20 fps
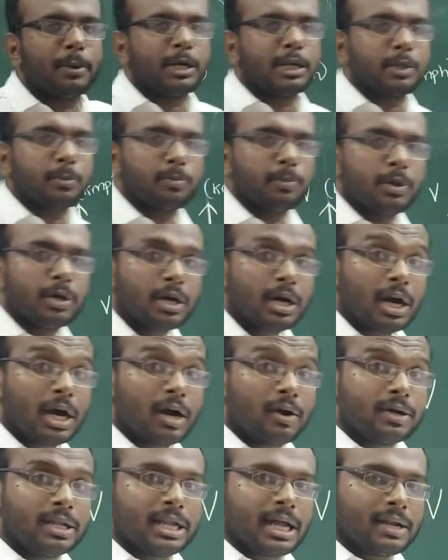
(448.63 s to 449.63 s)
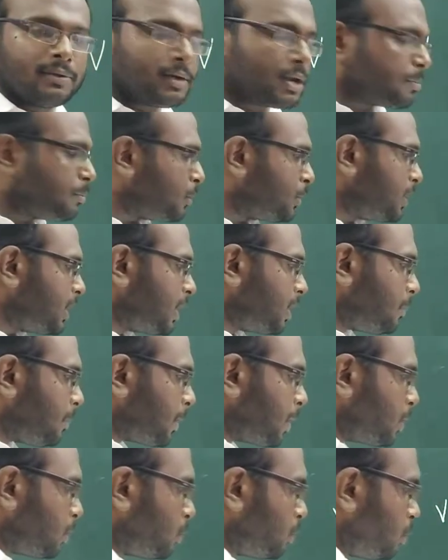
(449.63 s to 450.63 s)
பண்ணிட்டோம் கர்வ்டு லைன் வரும்போது என்ன
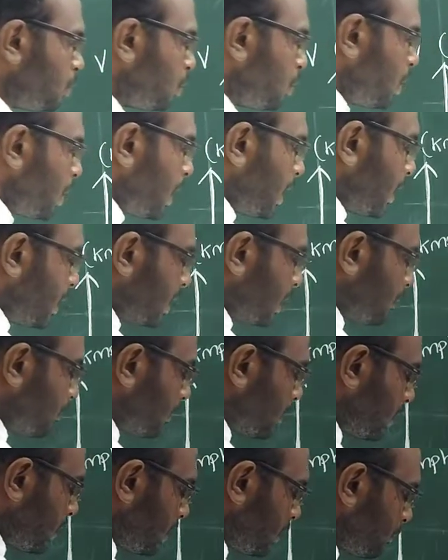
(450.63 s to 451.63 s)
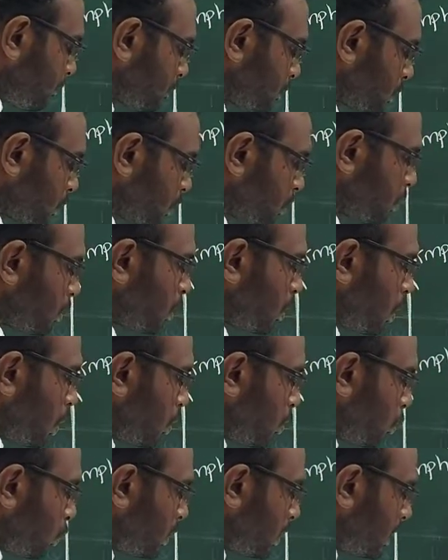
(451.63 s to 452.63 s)
பண்ணணும் நம்ம
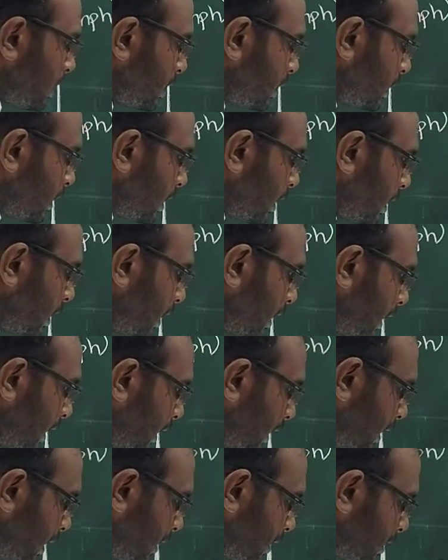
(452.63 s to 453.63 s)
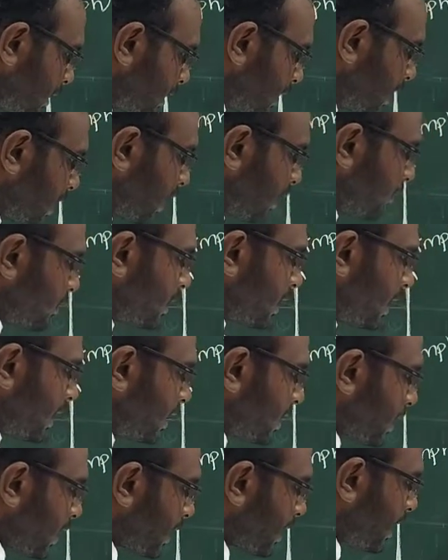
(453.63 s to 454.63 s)
ஒரு இந்த கர்வ்டு லைனுக்கு